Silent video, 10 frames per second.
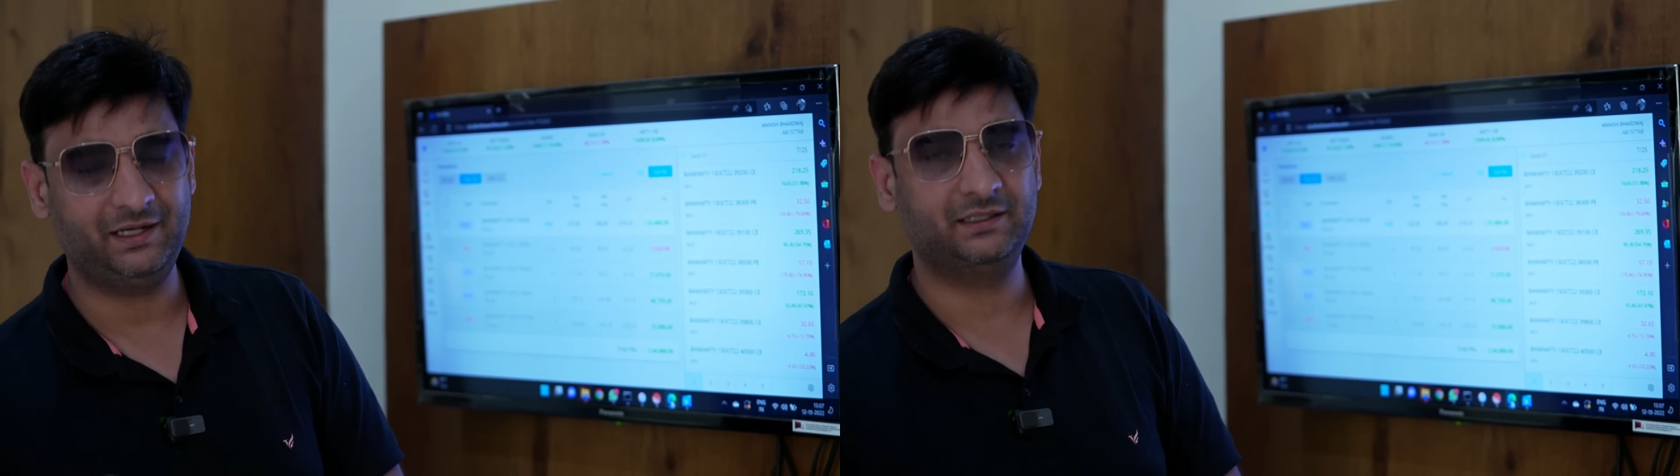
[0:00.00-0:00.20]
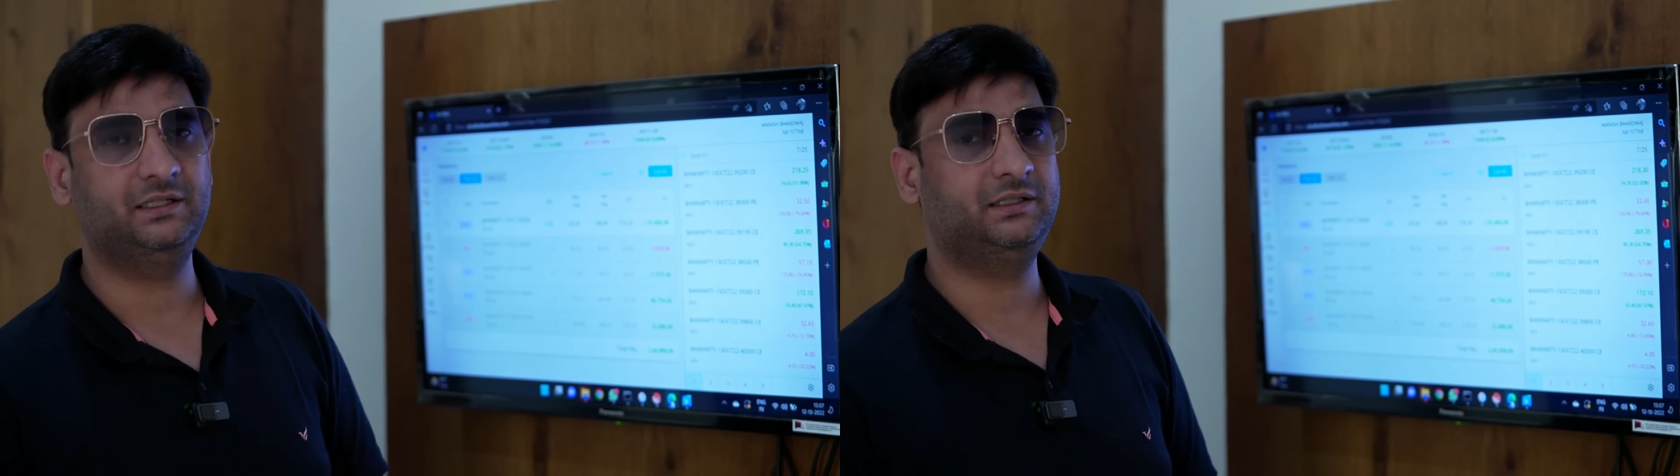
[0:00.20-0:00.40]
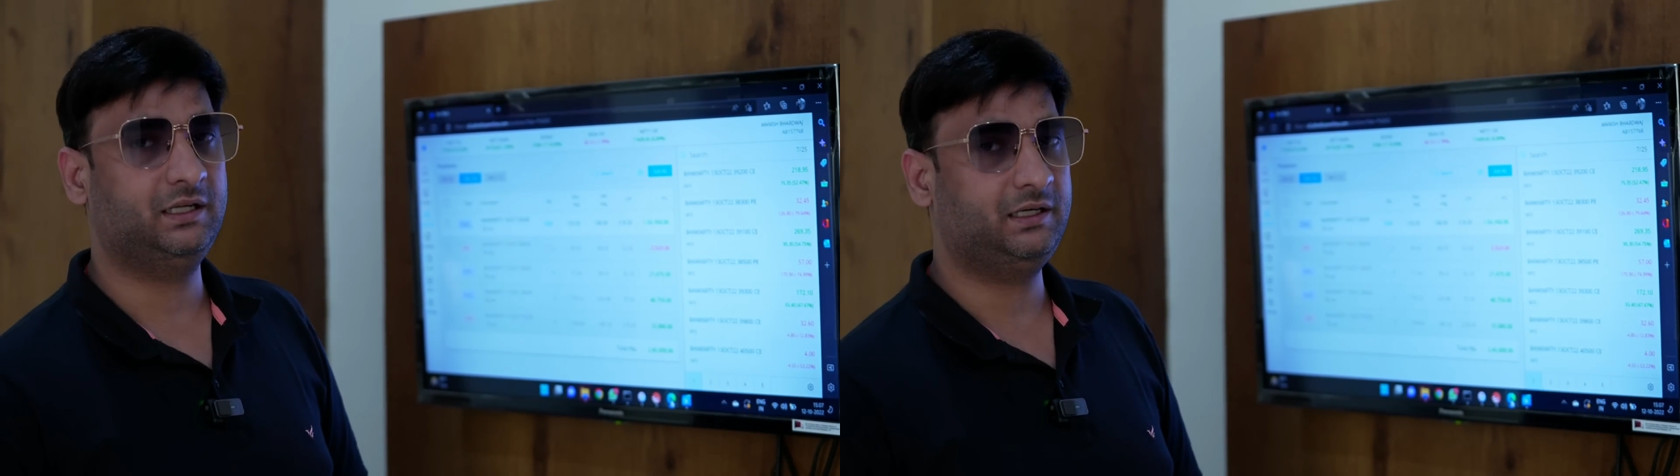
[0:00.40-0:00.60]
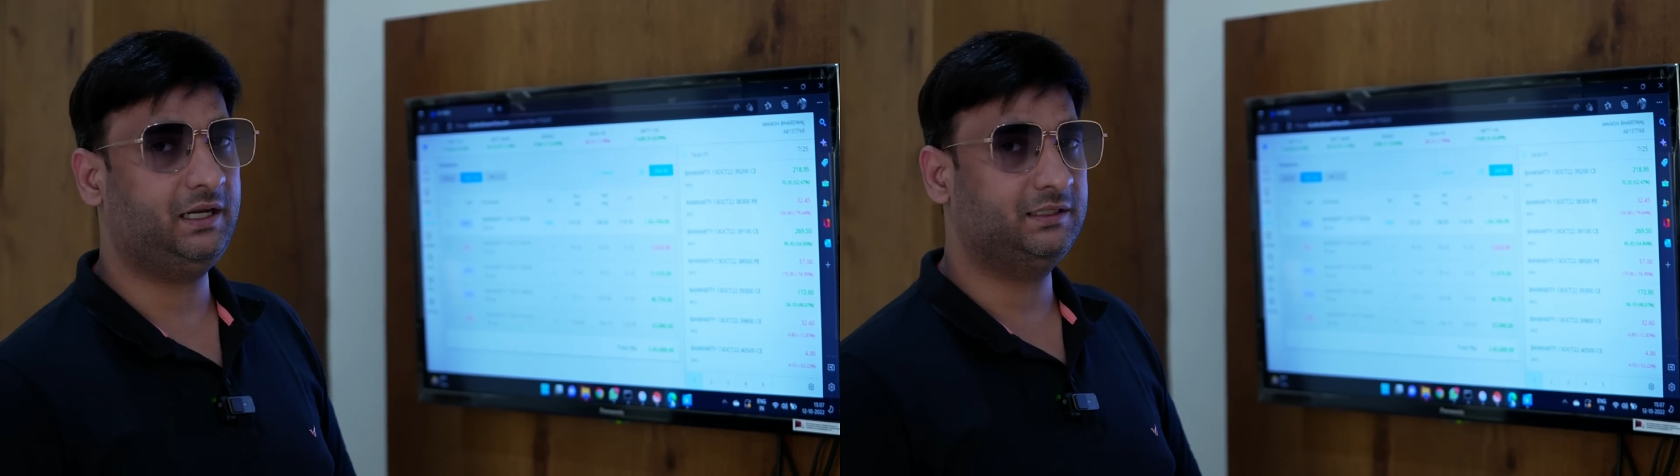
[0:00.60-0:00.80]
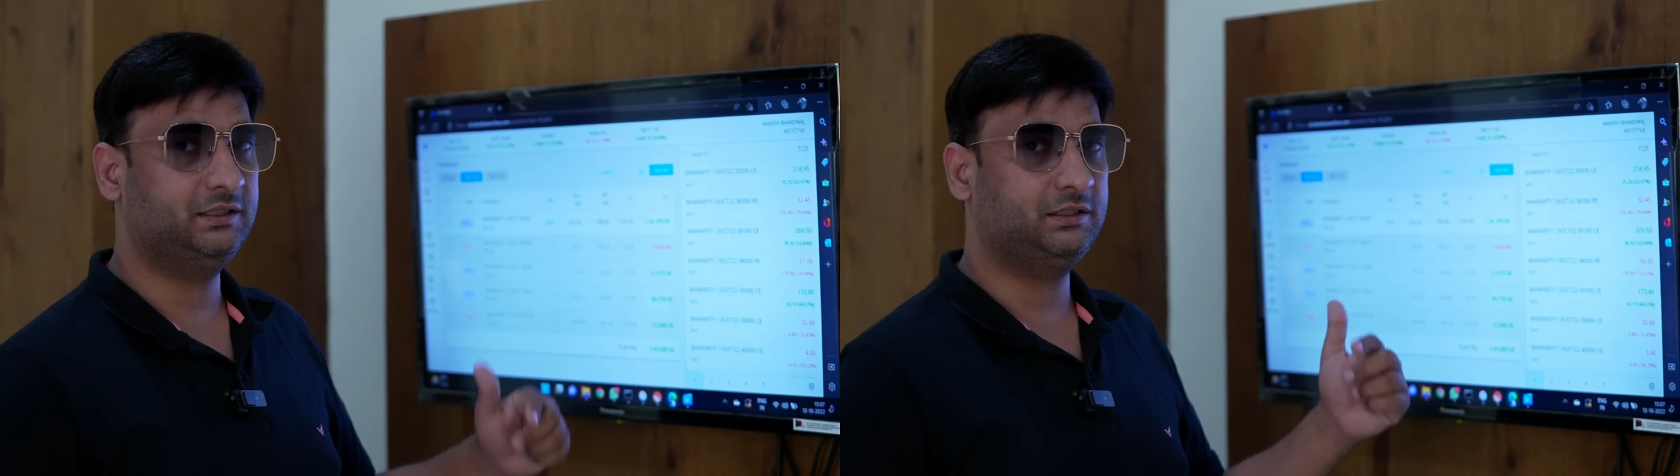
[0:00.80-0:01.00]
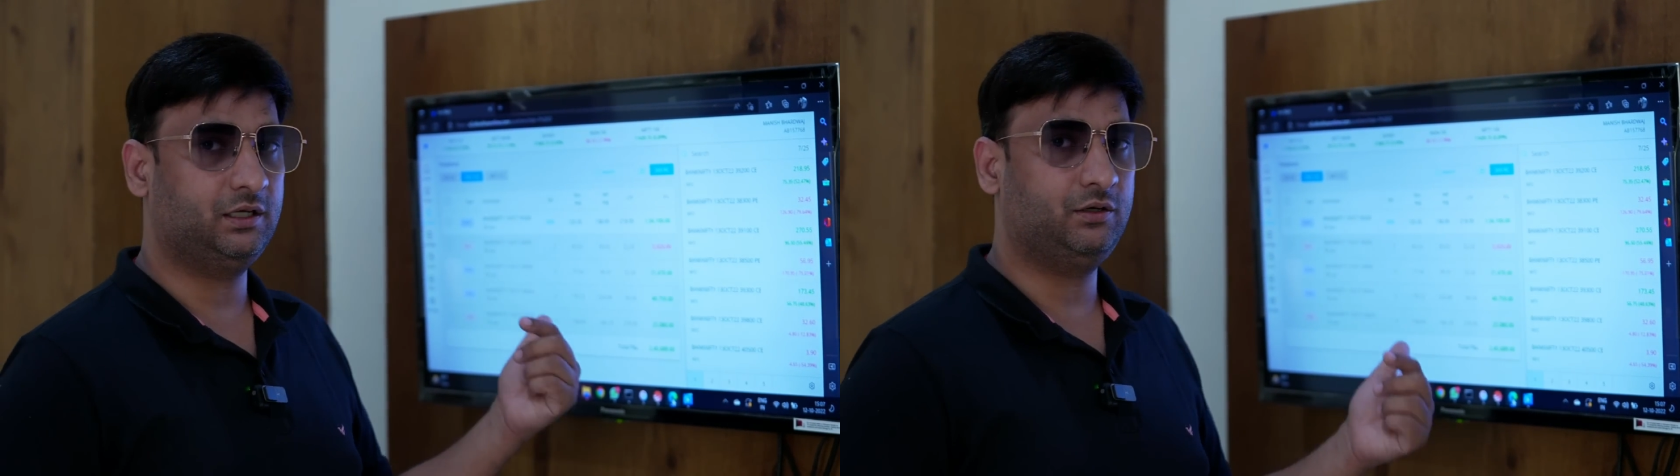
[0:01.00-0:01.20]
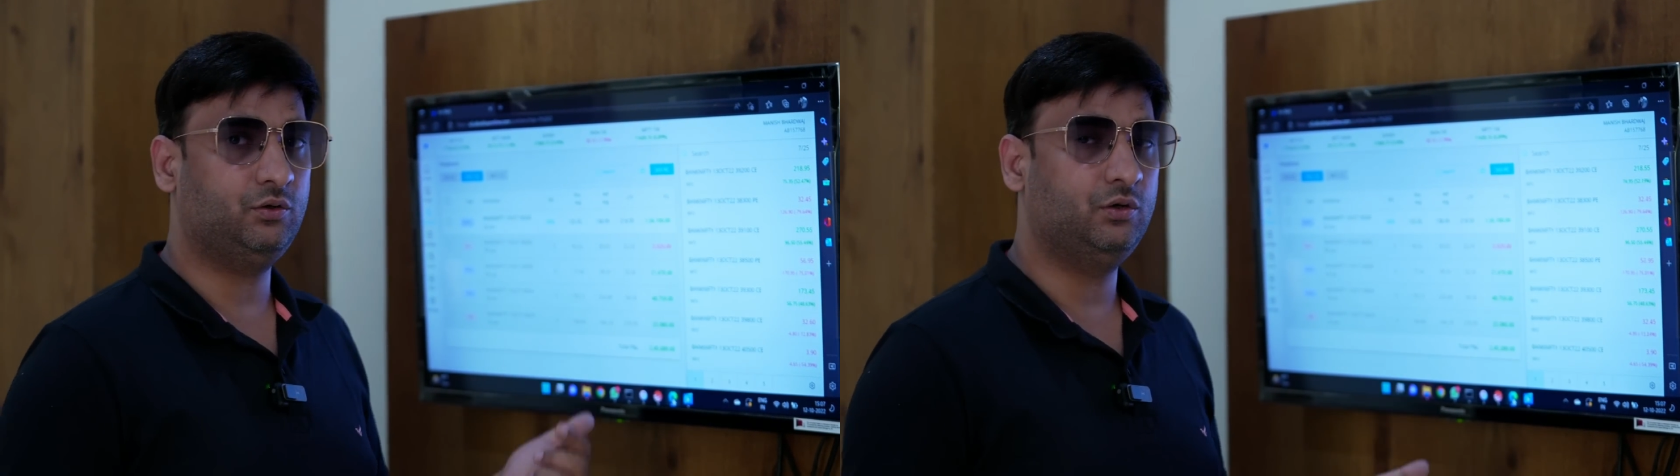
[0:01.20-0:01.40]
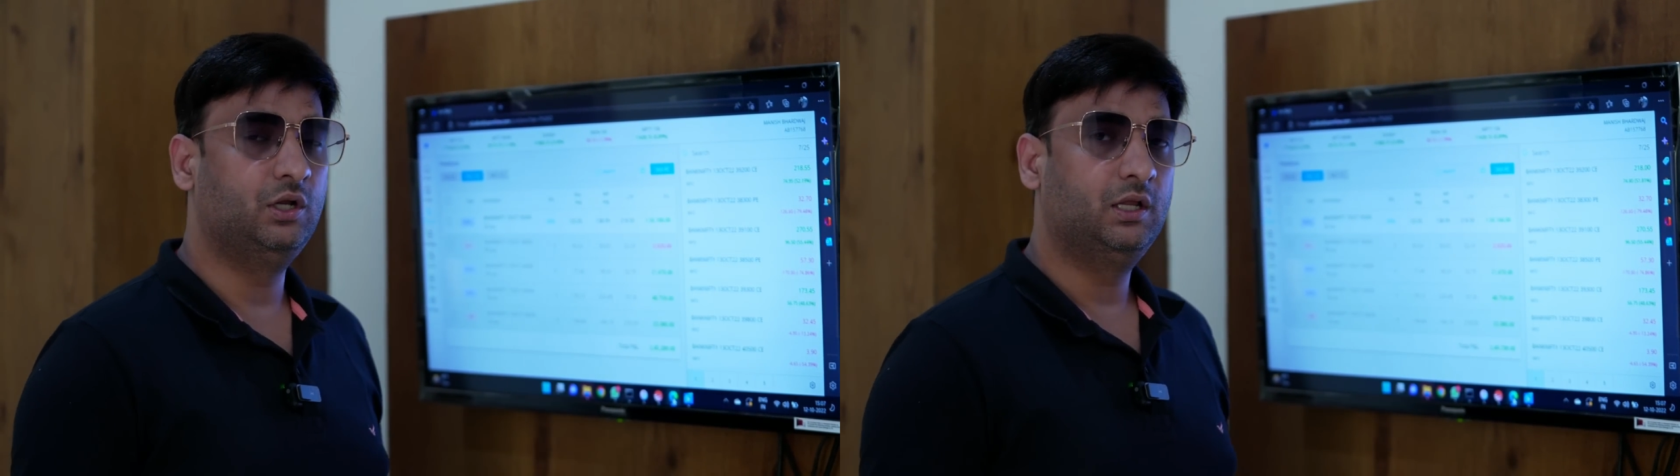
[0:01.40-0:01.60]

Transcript: एग्जिट करना एग्जिट कर लो